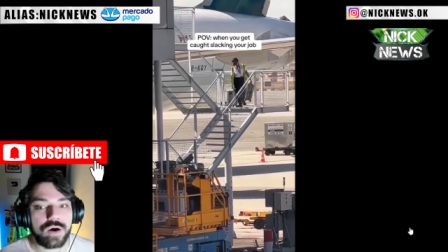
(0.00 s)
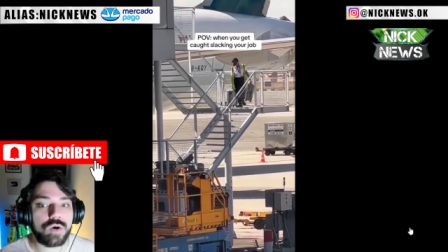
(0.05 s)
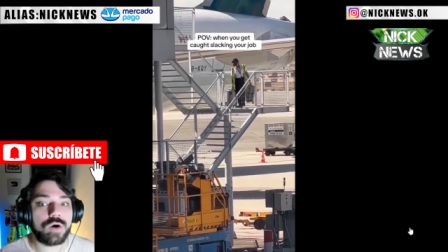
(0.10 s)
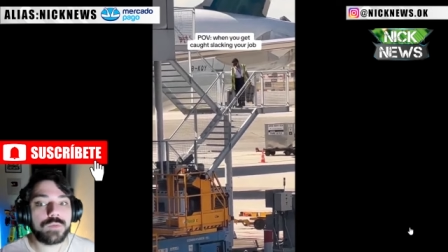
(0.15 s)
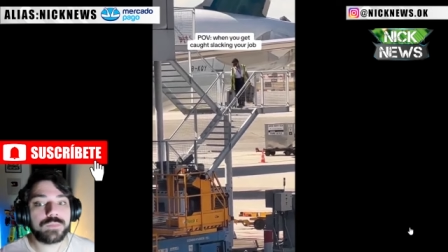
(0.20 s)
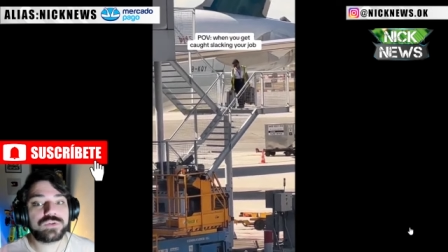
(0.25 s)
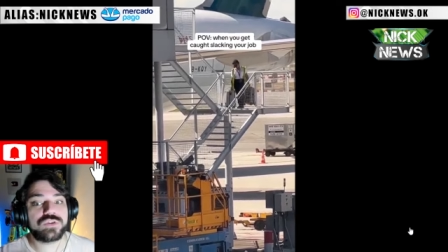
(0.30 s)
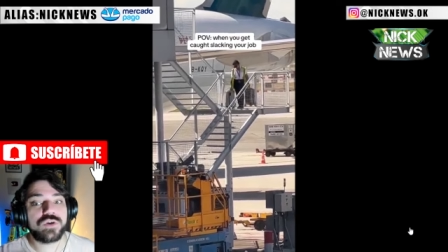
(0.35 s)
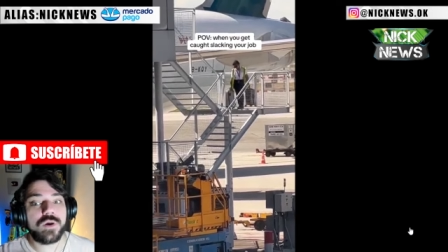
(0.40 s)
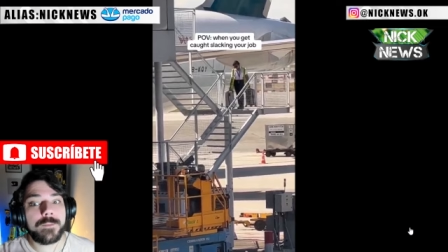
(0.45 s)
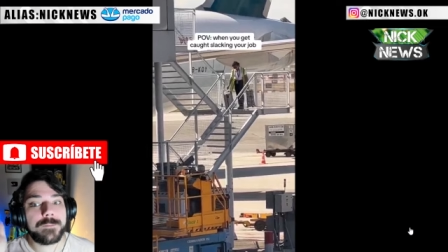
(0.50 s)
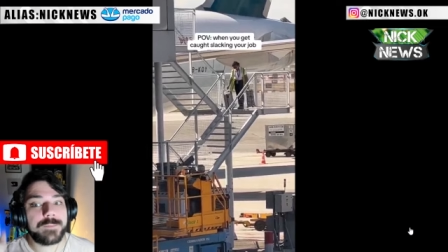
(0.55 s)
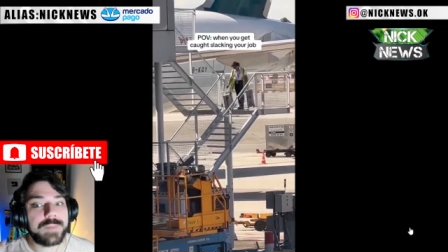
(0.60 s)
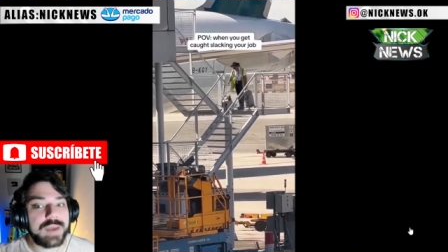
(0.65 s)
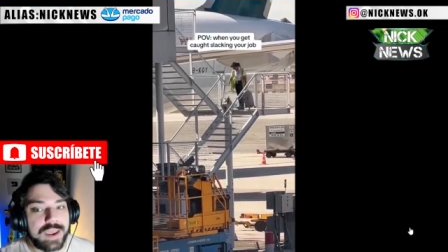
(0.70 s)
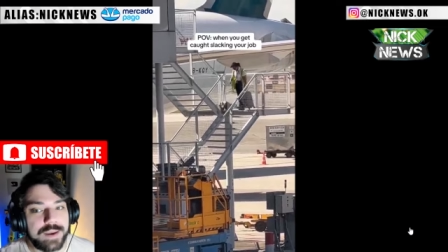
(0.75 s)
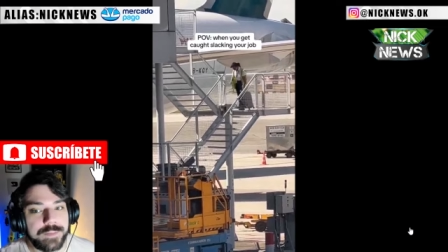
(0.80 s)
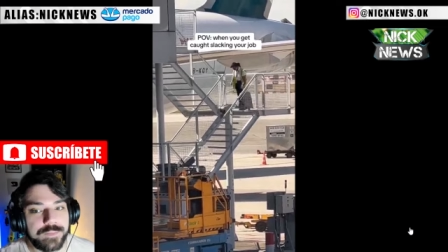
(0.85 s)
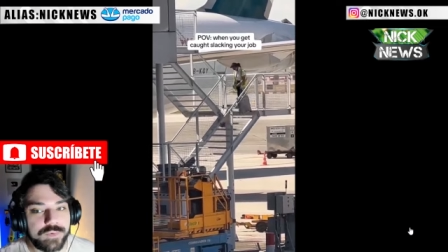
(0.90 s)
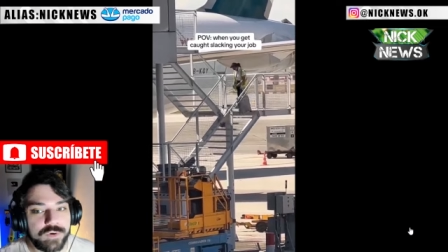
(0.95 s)
O opción
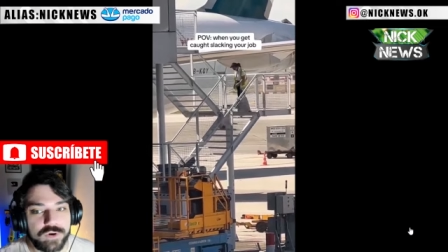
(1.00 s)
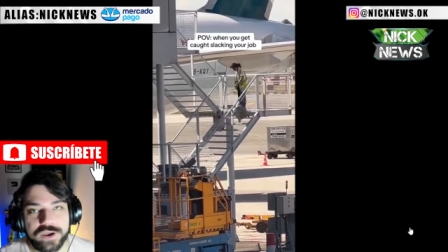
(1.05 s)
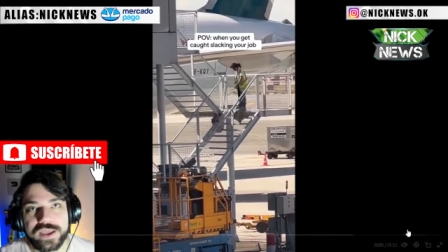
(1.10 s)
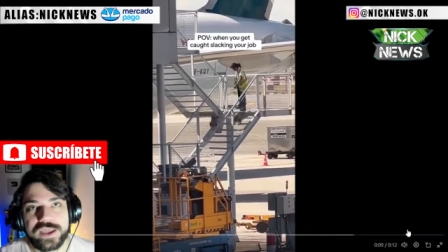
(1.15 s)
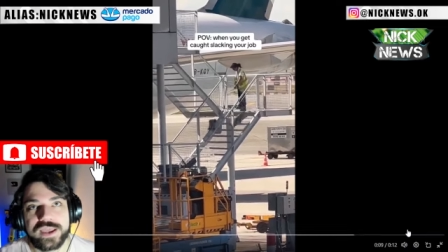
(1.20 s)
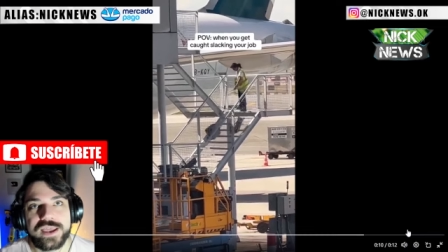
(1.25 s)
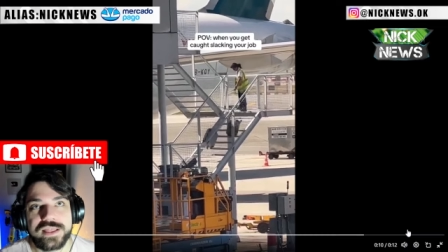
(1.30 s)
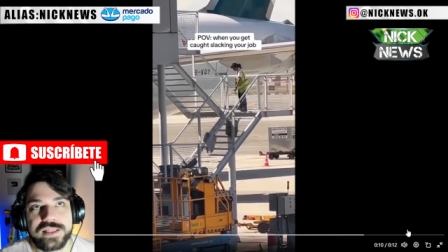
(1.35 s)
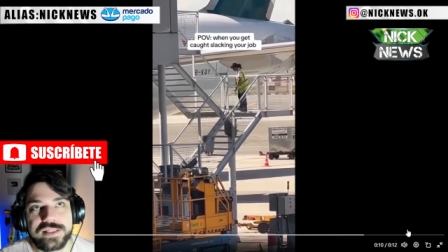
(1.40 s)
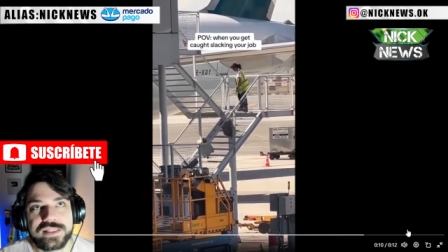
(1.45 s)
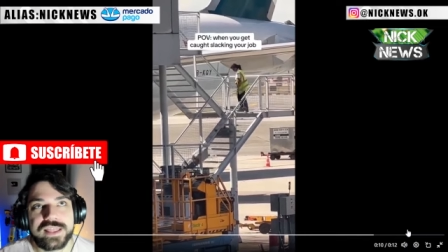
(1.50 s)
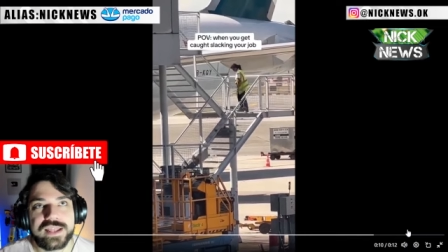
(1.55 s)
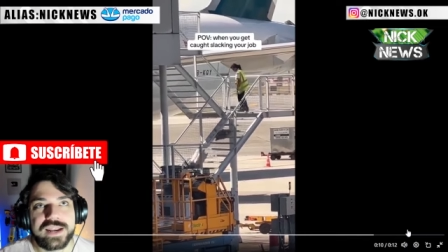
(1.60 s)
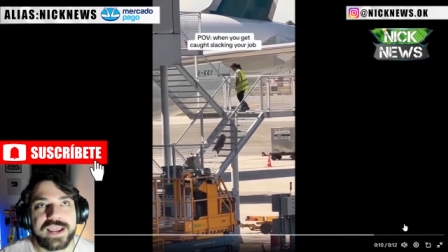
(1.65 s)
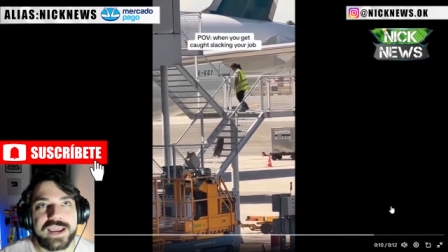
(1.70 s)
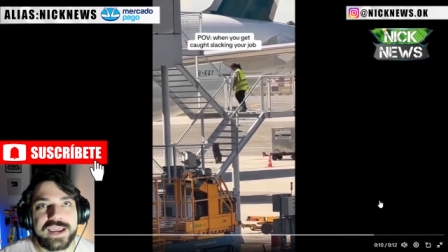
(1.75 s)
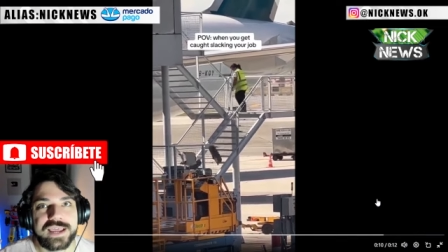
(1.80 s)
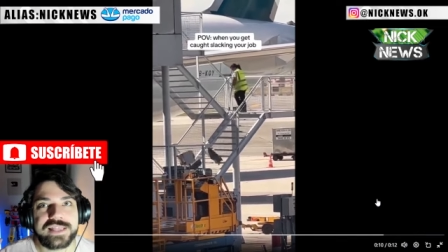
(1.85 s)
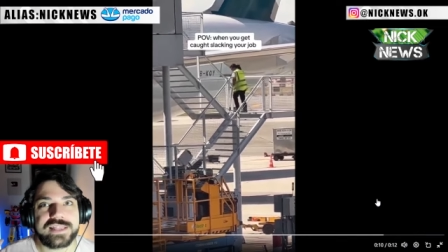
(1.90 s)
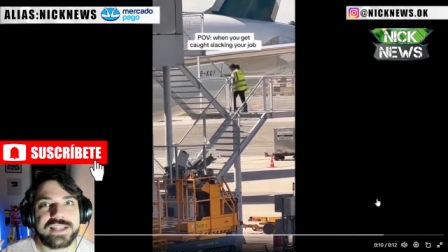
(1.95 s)
B, porque
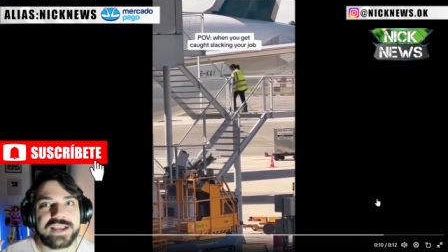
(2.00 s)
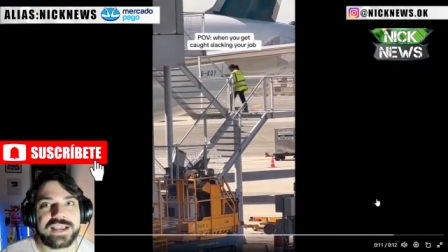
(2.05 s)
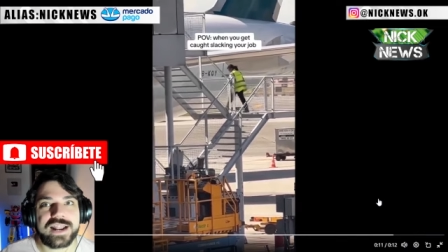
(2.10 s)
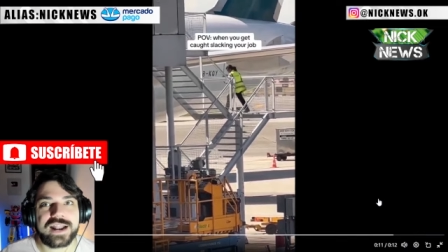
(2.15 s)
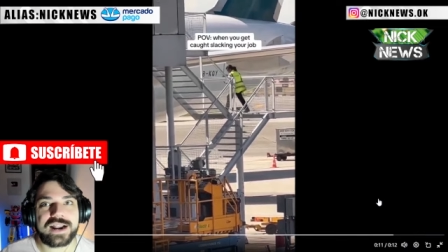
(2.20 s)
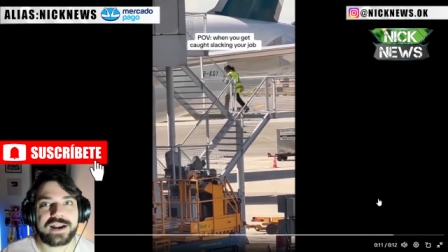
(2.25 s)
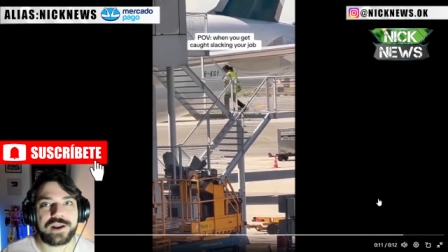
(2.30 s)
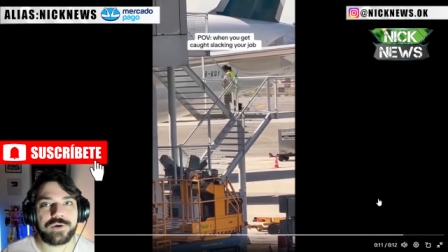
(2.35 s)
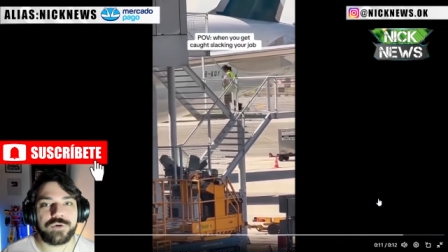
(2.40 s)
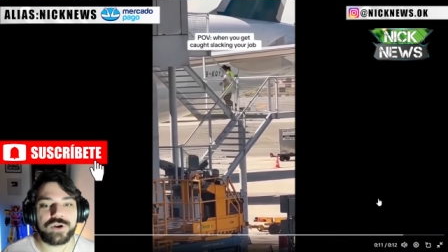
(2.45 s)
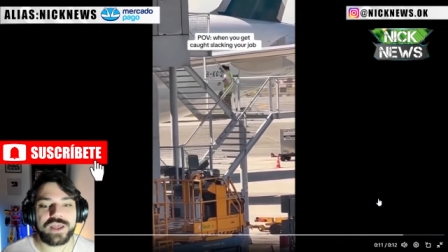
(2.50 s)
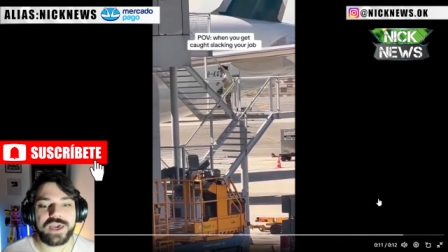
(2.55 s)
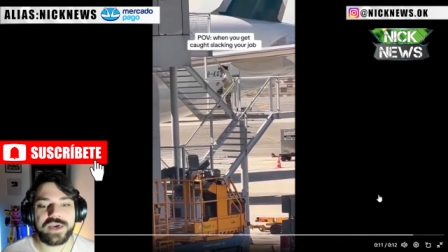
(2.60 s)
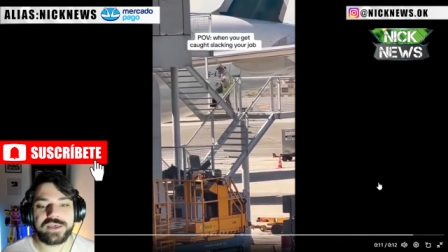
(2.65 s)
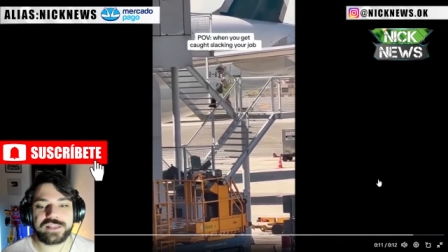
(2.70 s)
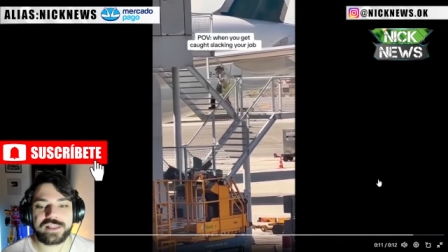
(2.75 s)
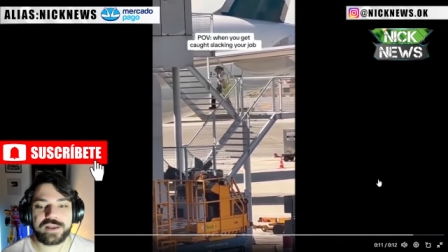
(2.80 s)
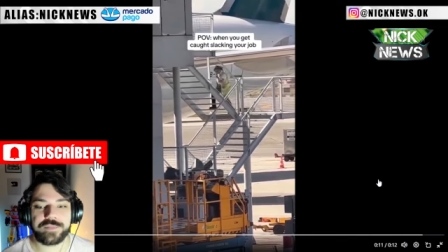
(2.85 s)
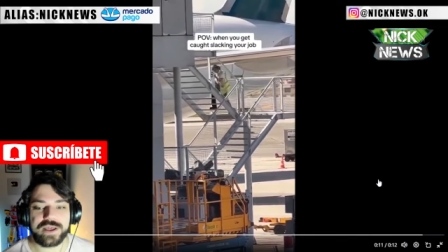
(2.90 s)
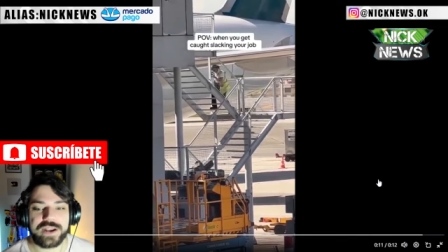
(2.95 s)
tenés gente que la revolea de
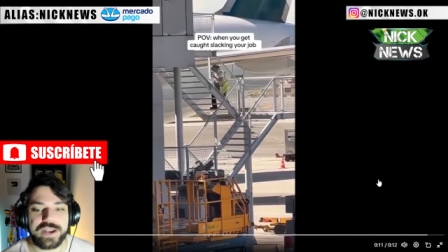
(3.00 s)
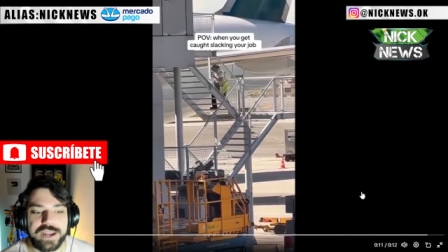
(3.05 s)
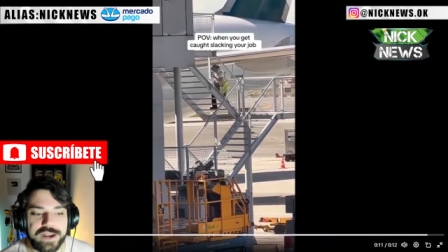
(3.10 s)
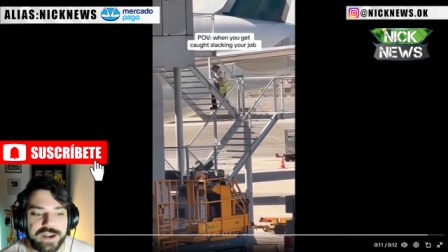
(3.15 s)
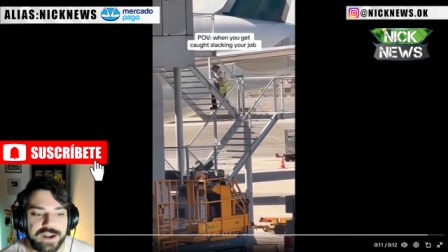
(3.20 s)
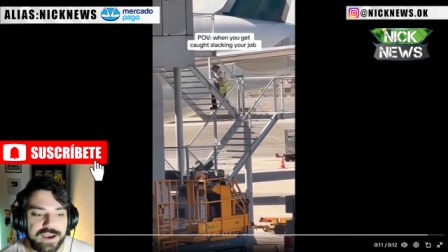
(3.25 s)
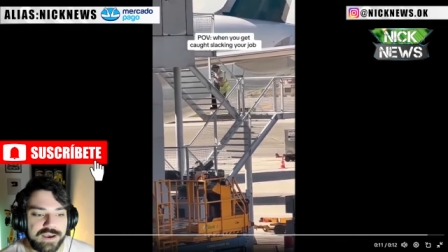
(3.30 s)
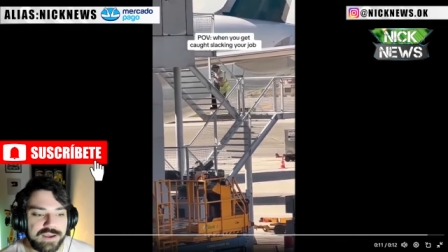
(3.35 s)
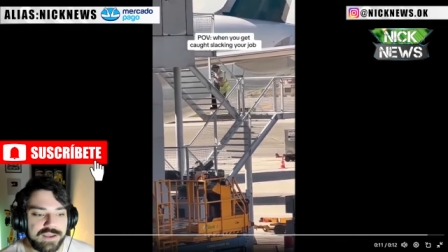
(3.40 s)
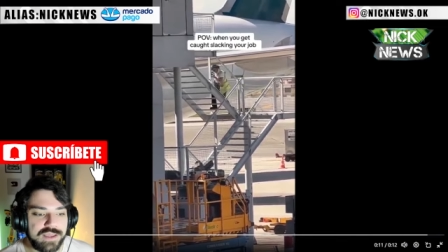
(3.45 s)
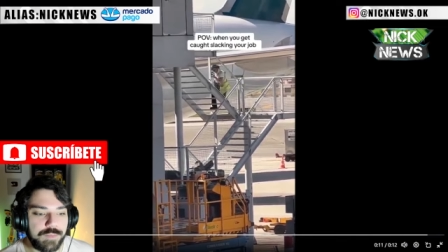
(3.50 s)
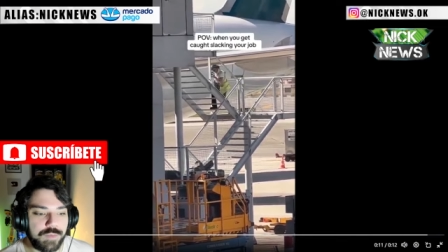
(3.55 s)
esta manera.